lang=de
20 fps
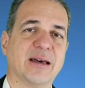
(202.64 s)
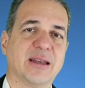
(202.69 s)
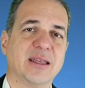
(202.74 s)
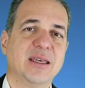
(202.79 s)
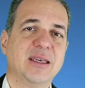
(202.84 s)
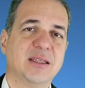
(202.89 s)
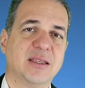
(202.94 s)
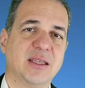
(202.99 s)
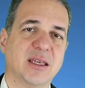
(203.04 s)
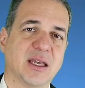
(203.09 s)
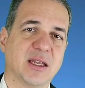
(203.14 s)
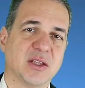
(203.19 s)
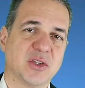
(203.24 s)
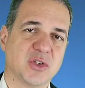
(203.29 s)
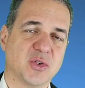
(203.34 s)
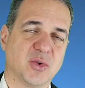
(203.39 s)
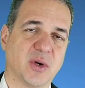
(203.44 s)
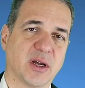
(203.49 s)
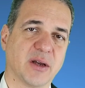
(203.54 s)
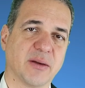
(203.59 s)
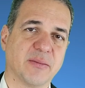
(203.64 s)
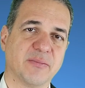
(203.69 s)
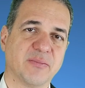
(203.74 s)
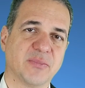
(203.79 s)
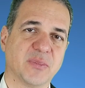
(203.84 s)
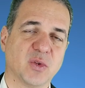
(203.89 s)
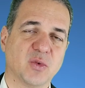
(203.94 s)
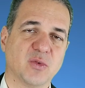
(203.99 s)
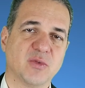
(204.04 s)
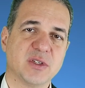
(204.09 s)
richtig entsorgen.
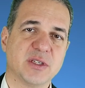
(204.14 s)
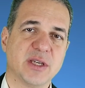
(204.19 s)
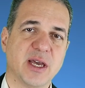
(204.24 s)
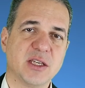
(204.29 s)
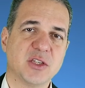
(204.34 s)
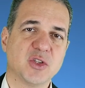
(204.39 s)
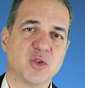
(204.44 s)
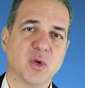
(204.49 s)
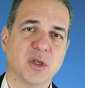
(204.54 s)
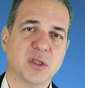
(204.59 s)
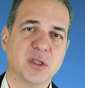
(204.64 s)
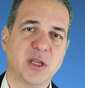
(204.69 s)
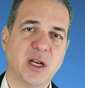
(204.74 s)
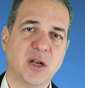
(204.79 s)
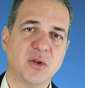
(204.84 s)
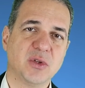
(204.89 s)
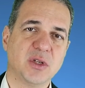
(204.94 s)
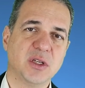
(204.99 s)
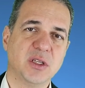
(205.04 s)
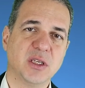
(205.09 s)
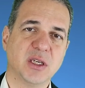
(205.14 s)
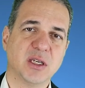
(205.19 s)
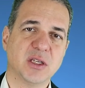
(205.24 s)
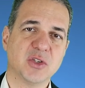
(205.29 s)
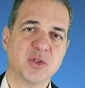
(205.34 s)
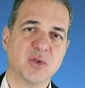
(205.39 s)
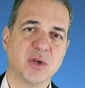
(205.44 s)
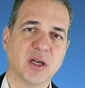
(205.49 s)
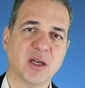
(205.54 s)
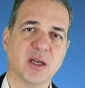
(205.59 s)
Und was heißt zuordnen, rein und richtig
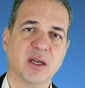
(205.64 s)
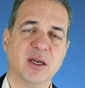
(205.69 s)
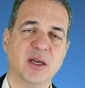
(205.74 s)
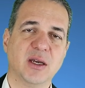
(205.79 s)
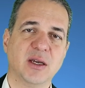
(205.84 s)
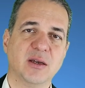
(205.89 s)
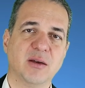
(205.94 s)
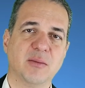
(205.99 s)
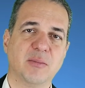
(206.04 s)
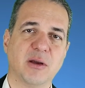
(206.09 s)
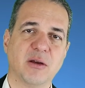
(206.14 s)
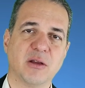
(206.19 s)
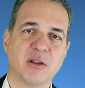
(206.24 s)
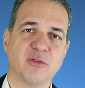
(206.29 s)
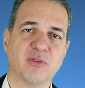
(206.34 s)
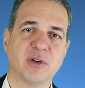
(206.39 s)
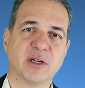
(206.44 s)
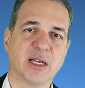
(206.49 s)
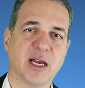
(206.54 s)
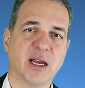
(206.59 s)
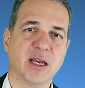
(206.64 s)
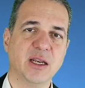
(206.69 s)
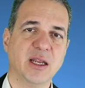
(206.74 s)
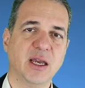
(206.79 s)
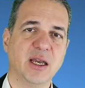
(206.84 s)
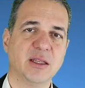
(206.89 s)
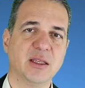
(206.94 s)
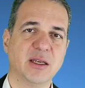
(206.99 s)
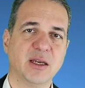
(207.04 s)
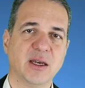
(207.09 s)
entsorgen? Bei der
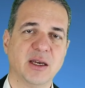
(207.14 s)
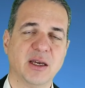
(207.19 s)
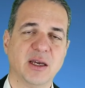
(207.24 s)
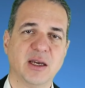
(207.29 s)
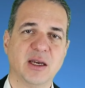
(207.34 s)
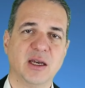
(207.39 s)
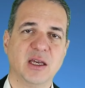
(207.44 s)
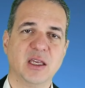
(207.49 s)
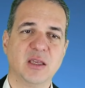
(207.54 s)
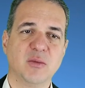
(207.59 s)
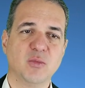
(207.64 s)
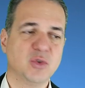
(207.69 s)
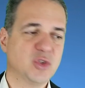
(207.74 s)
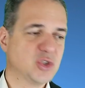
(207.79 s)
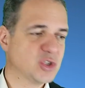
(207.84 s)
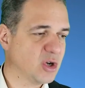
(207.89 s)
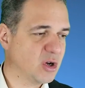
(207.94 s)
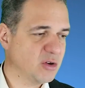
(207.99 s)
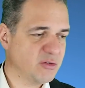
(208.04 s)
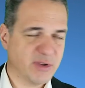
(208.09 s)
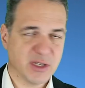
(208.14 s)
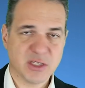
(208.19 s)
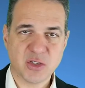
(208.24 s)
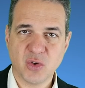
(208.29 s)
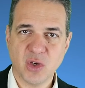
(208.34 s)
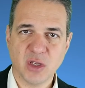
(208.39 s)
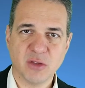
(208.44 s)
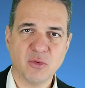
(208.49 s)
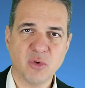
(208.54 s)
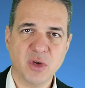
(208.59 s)
Vergangenheit, ich muss schauen, was
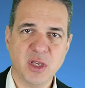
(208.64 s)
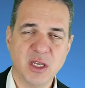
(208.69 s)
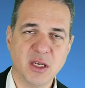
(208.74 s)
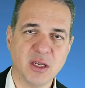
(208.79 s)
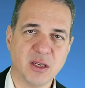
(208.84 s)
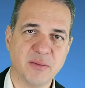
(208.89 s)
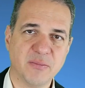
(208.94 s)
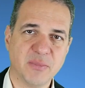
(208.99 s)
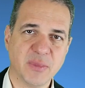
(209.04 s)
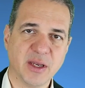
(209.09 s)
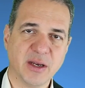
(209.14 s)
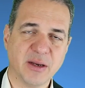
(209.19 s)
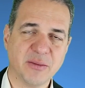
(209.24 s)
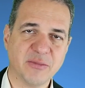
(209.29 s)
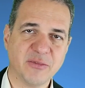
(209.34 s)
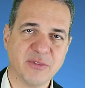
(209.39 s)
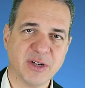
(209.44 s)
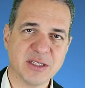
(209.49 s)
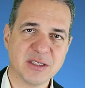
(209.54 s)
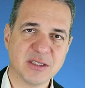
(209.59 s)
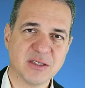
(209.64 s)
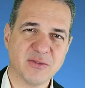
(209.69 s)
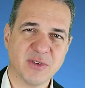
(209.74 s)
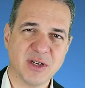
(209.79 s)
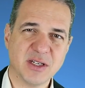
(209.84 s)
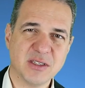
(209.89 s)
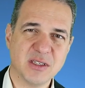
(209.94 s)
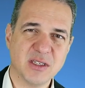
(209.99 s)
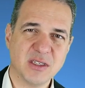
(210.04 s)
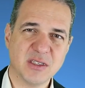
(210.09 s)
gehört wohin, ähm, was,
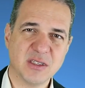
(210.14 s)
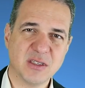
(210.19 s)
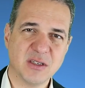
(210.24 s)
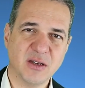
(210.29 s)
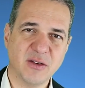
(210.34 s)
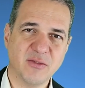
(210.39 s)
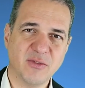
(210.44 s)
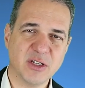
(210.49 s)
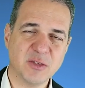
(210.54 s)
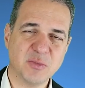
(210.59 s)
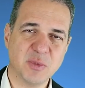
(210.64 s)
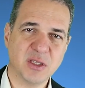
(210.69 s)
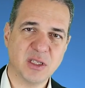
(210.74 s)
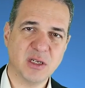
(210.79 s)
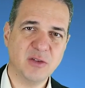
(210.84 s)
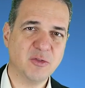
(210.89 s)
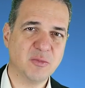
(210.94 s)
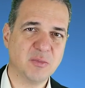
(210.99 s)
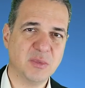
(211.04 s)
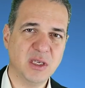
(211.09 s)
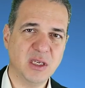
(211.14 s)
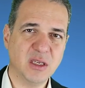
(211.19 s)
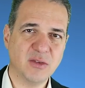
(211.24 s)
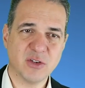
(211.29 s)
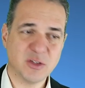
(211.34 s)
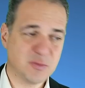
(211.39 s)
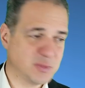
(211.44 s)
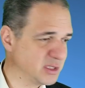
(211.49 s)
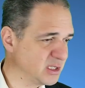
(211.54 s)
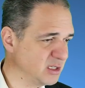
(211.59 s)
was ist, was betrifft
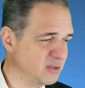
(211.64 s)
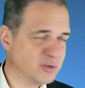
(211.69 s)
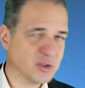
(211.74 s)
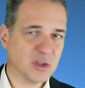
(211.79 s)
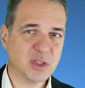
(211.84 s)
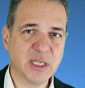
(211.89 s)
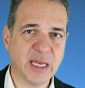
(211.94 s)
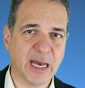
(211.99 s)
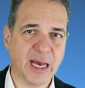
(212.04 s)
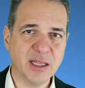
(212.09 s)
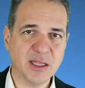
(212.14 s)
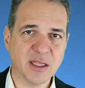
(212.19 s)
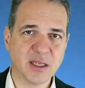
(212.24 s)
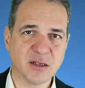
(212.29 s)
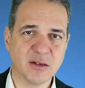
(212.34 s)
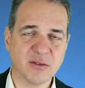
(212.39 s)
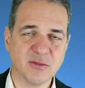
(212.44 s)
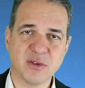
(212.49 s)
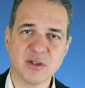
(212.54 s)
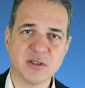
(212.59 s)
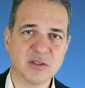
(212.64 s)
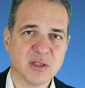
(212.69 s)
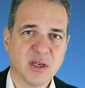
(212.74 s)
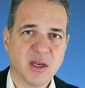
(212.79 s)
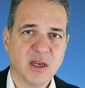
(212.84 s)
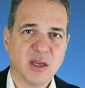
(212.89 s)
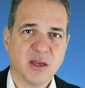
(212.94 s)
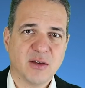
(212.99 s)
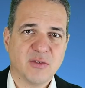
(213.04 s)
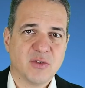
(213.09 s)
mich, was betrifft auch die anderen, was,
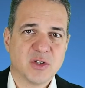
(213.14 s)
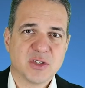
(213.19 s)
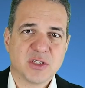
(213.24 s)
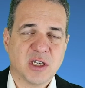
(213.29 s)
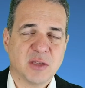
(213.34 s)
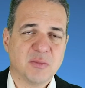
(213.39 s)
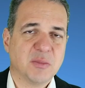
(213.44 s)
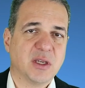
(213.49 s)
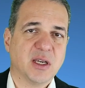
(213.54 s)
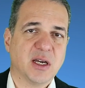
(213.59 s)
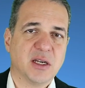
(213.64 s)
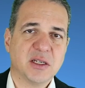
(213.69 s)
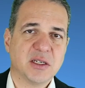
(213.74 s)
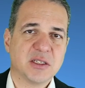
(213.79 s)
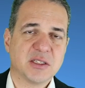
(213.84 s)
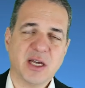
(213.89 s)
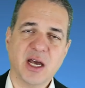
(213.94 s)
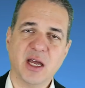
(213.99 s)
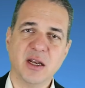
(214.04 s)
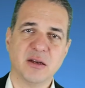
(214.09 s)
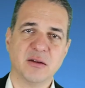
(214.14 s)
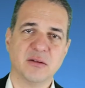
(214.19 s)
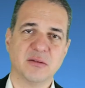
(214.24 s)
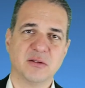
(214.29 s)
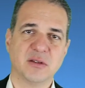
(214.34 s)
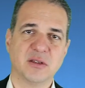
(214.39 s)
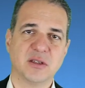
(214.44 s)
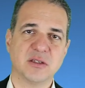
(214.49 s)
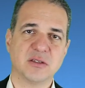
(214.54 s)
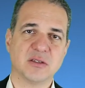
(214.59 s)
was geht mir gar nichts an.
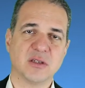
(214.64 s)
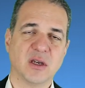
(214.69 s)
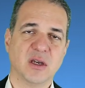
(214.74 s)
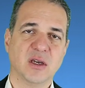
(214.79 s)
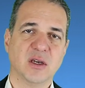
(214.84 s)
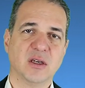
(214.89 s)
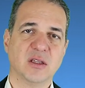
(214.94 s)
Das,